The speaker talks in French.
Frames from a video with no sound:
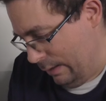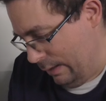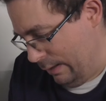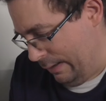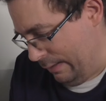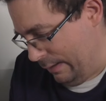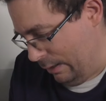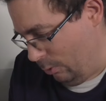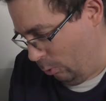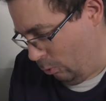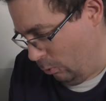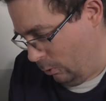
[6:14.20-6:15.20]
et c'était
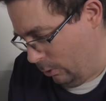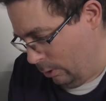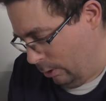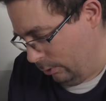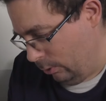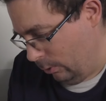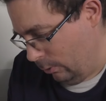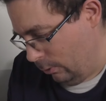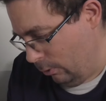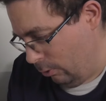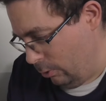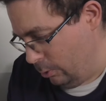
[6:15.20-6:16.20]
toujours entre
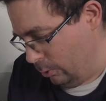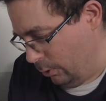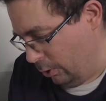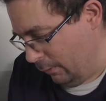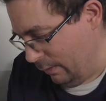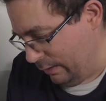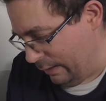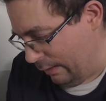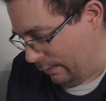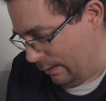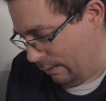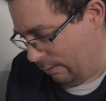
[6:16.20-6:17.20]
le studio
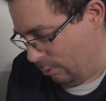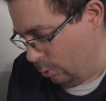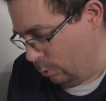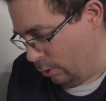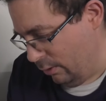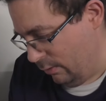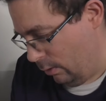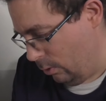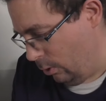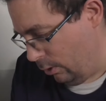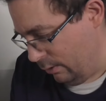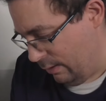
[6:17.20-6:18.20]
224 et le studio
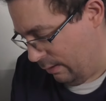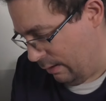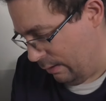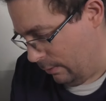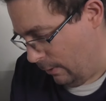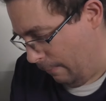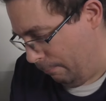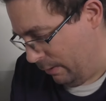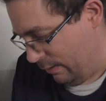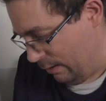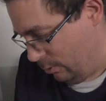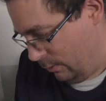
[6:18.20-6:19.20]
217 de la
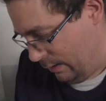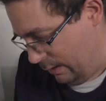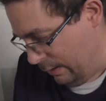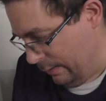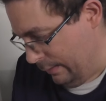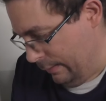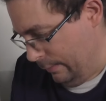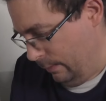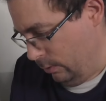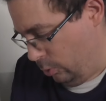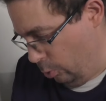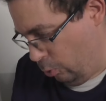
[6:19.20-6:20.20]
Plaine Saint-Denis,
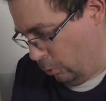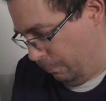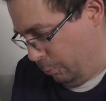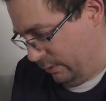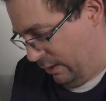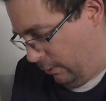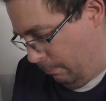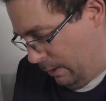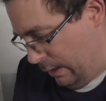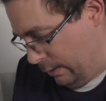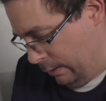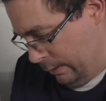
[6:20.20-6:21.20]
toujours pour 10
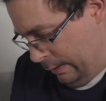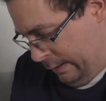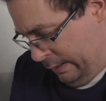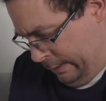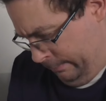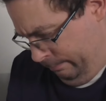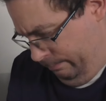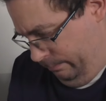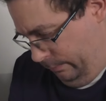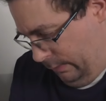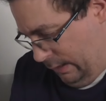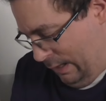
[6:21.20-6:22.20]
semaines.
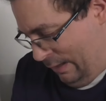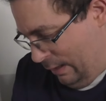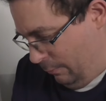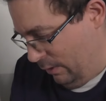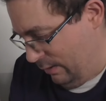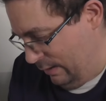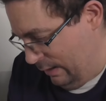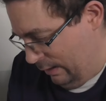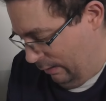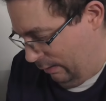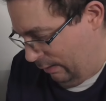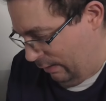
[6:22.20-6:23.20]
Et cette fois-ci,
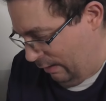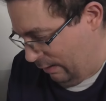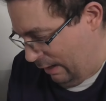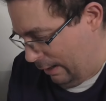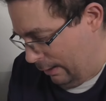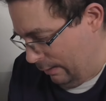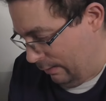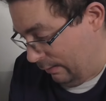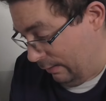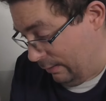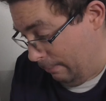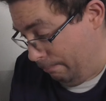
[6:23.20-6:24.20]
ça sera,
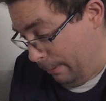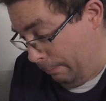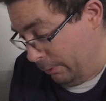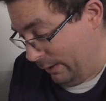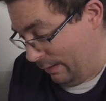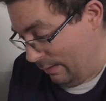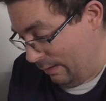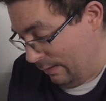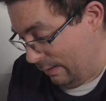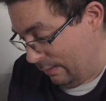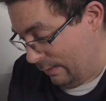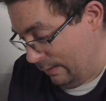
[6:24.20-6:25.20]
c'était pas pendant l'été,
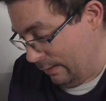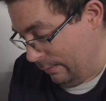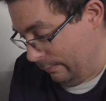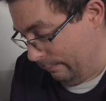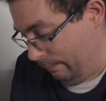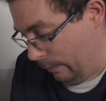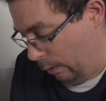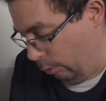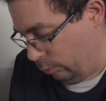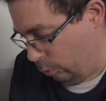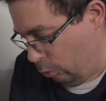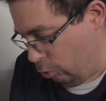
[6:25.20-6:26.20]
c'était
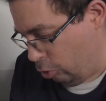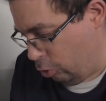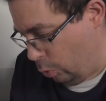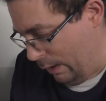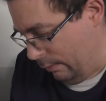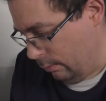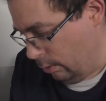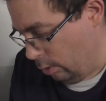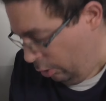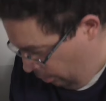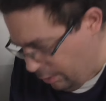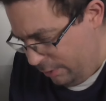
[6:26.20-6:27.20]
entre juin,
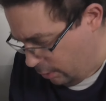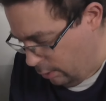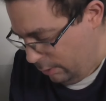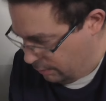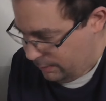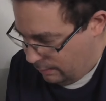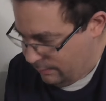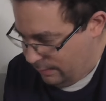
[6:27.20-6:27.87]
euh, c'était